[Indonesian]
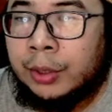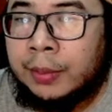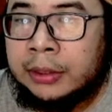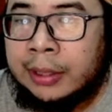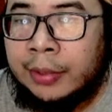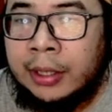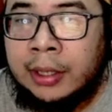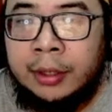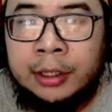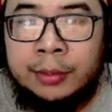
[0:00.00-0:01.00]
5 stamina
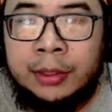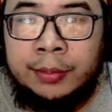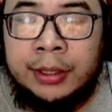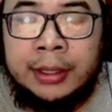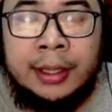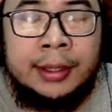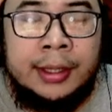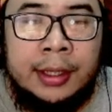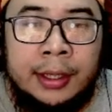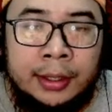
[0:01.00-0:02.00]
kita bisa bintang
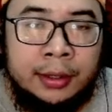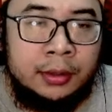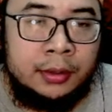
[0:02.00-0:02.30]
3 in